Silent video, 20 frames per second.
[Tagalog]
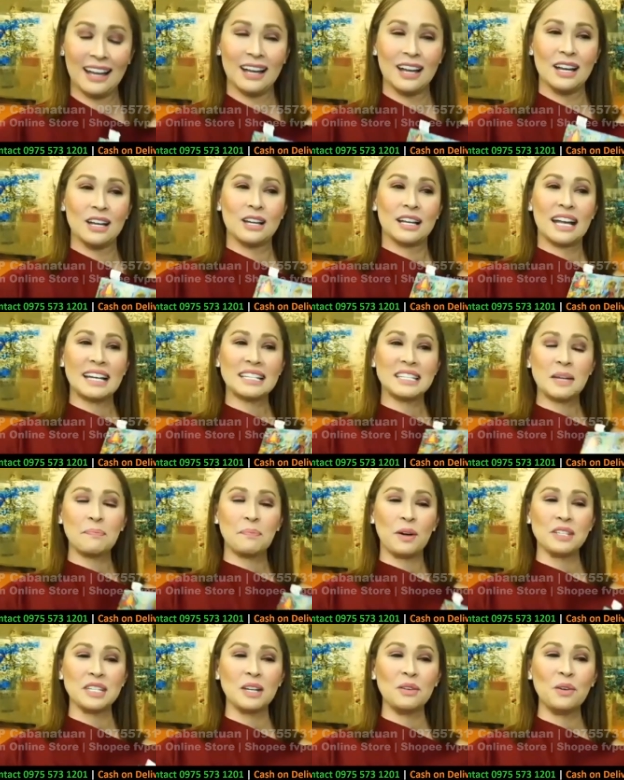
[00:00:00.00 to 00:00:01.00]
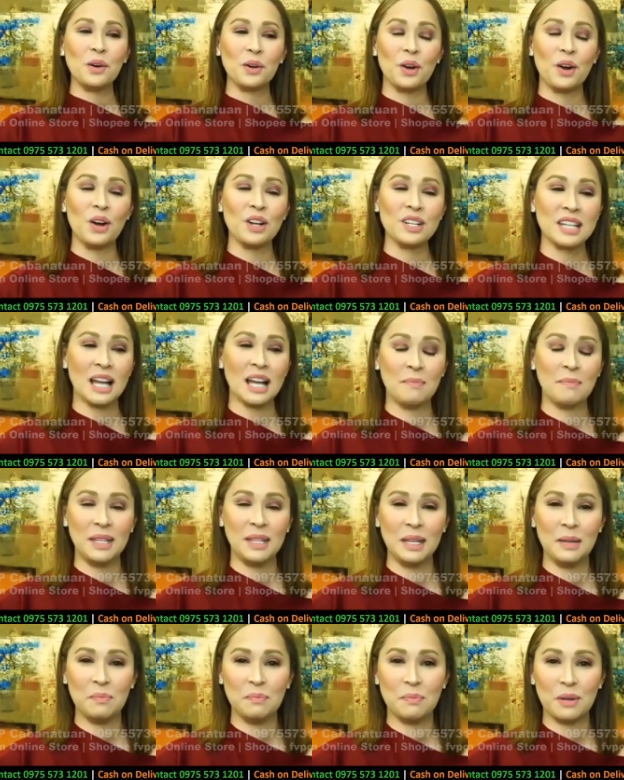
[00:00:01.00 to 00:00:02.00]
Kasi po siguro sabi ni
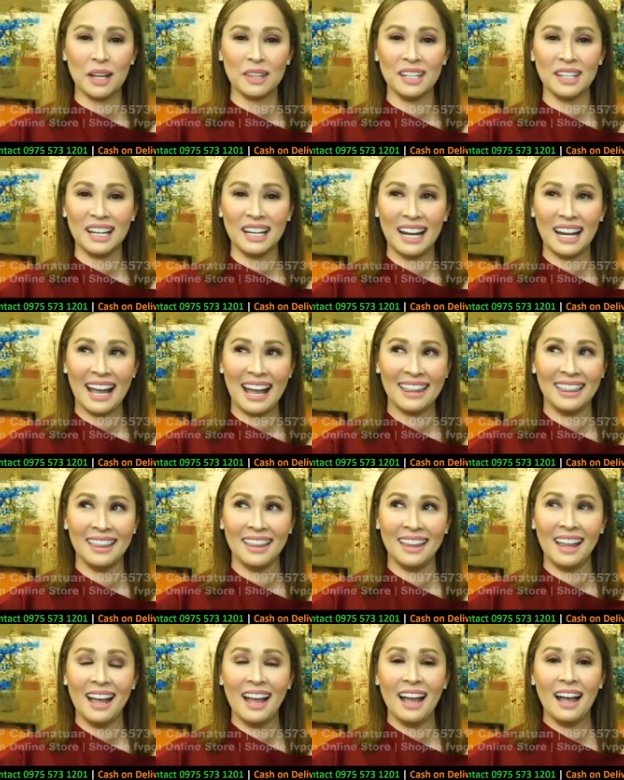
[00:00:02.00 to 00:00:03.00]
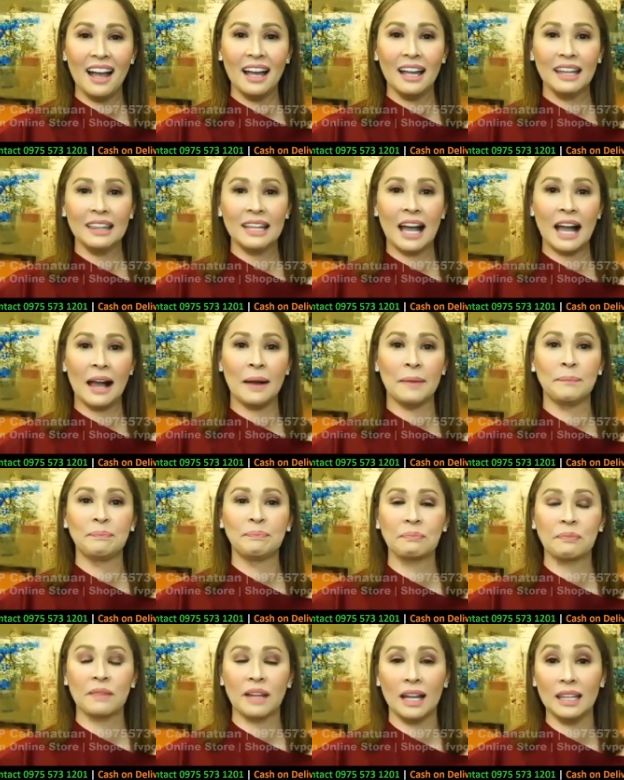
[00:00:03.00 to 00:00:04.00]
Brother Glenn na
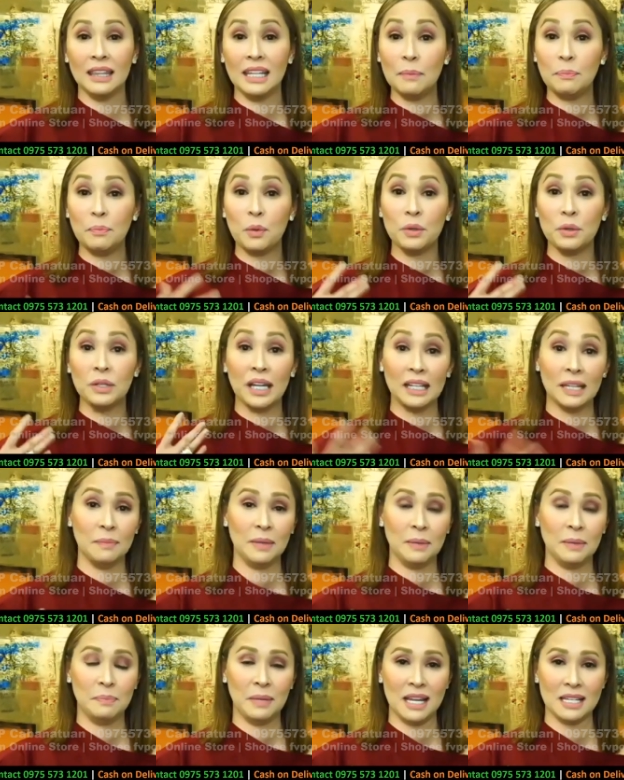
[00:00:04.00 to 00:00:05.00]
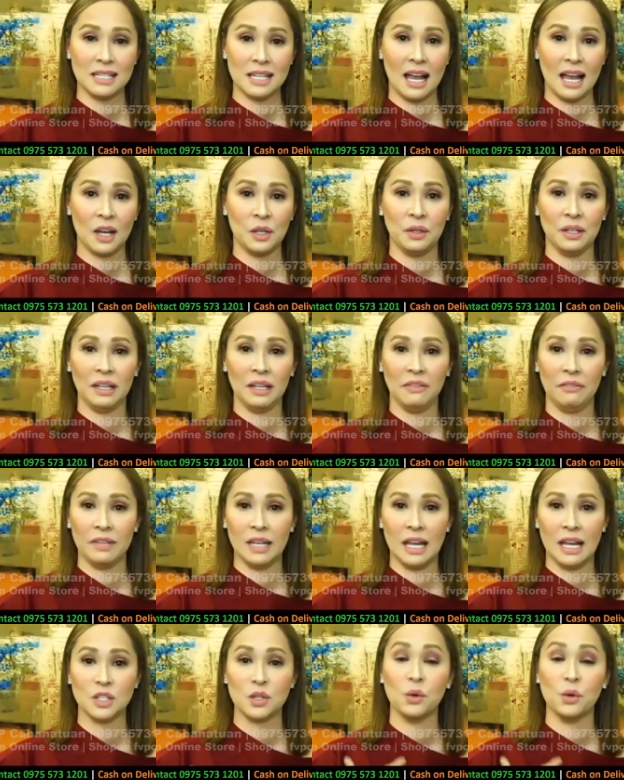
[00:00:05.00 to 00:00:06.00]
hindi po niya nabibigay sa akin yung gift
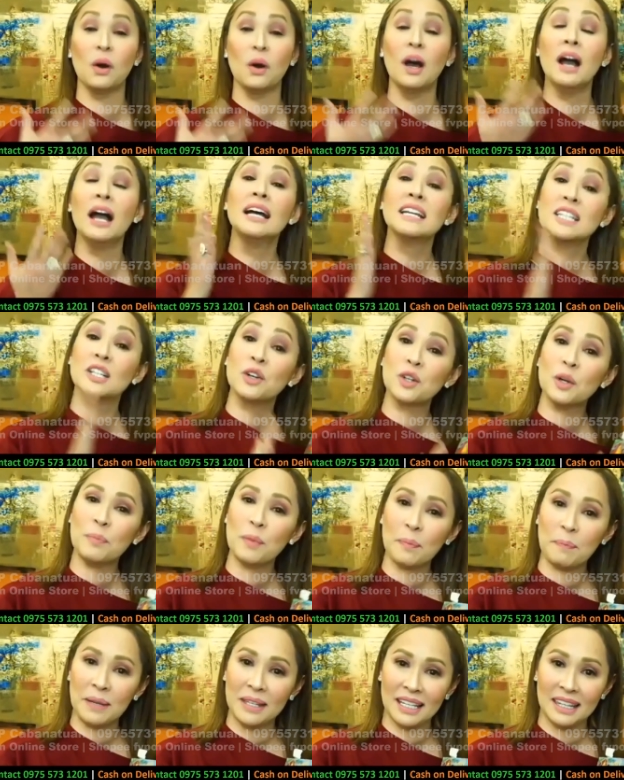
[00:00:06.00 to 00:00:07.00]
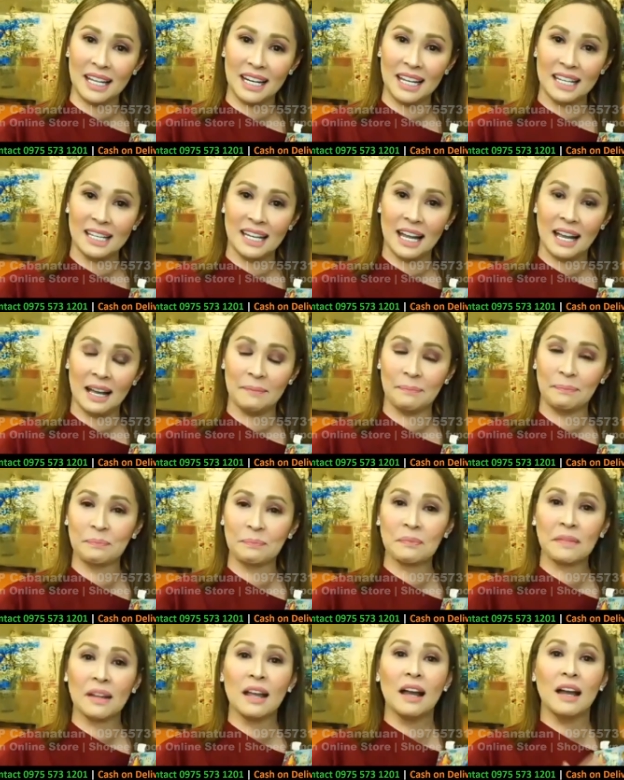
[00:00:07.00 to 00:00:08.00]
niya. So siguro po pinadala niya
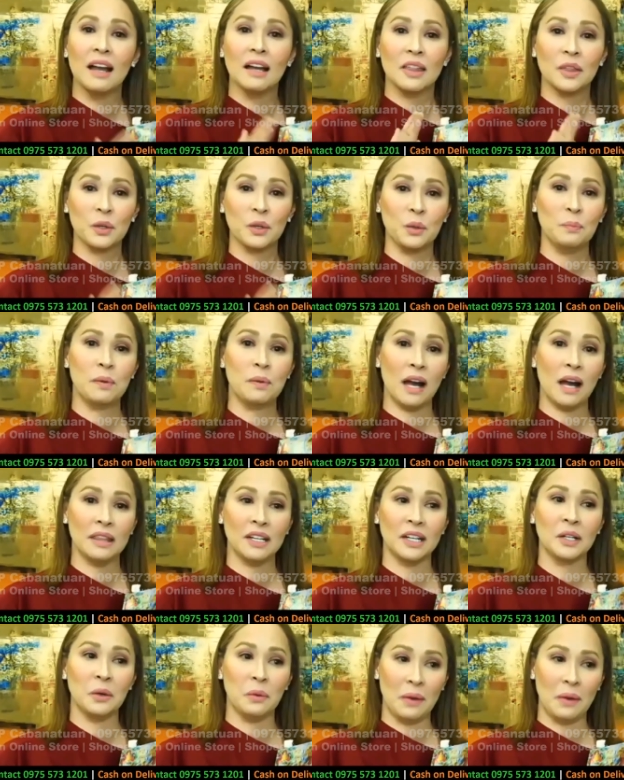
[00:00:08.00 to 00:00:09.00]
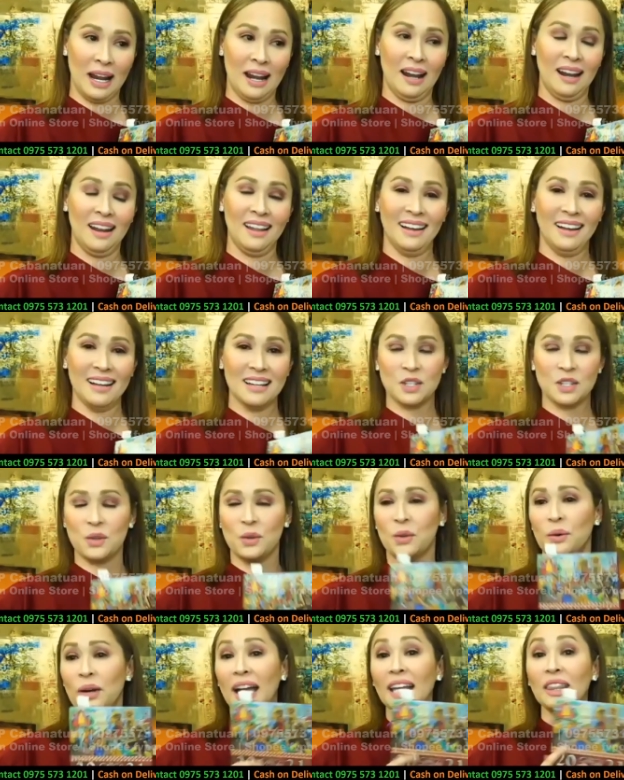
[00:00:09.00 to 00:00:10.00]
through Brother Ruel.
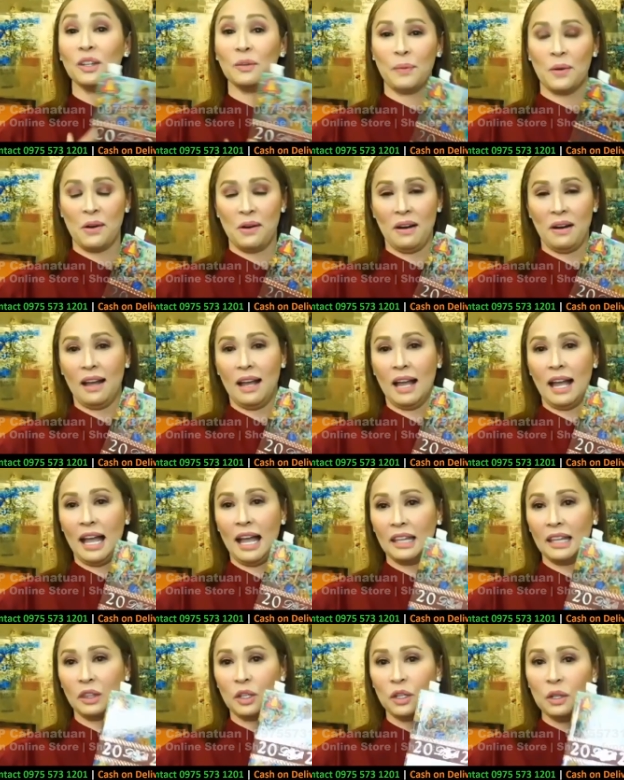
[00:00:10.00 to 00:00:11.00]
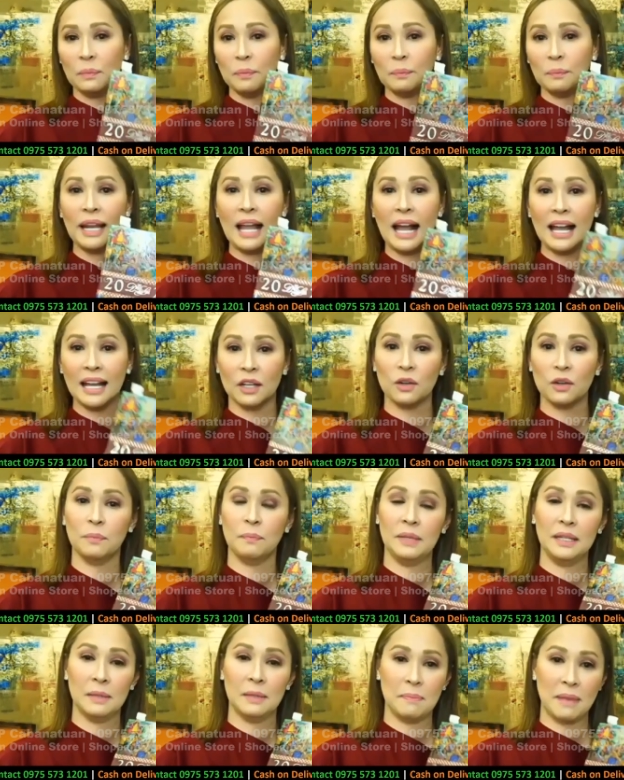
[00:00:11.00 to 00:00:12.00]
So eto po, ito yung palagi kong
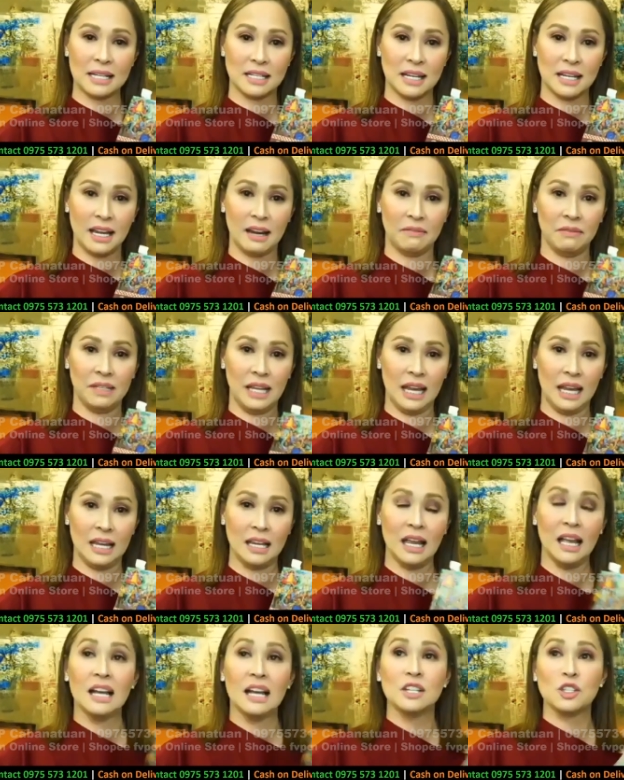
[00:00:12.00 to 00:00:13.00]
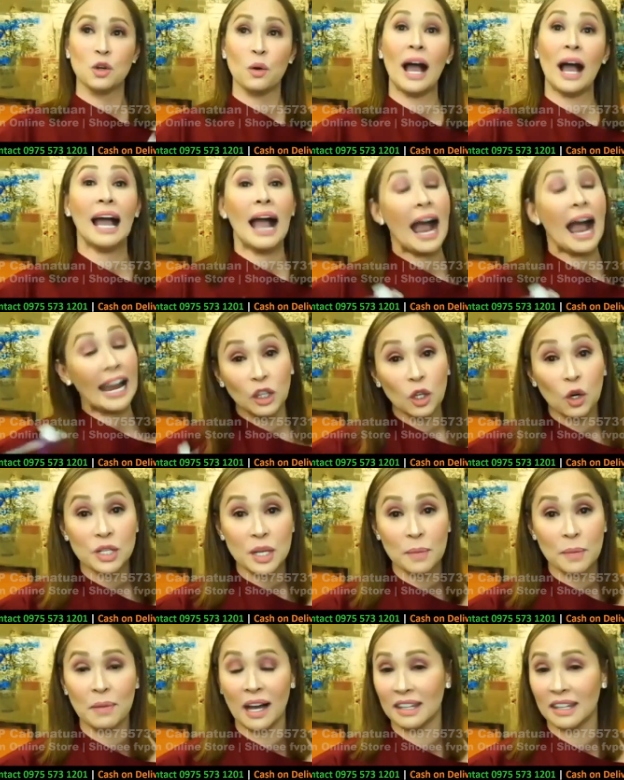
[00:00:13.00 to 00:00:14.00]
binabasa everyday. So I, I know si
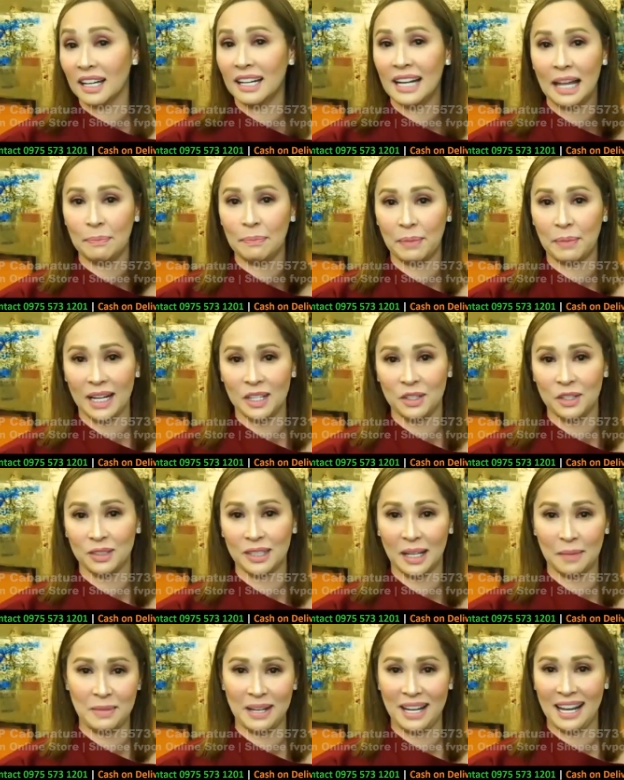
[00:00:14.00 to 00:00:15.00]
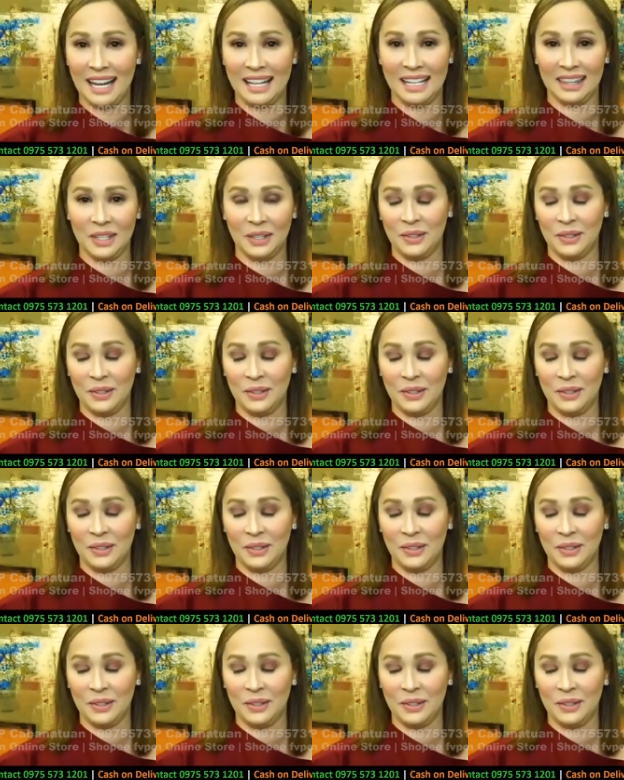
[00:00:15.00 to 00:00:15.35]
Brother Glenn pa rin yung nagbigay nito.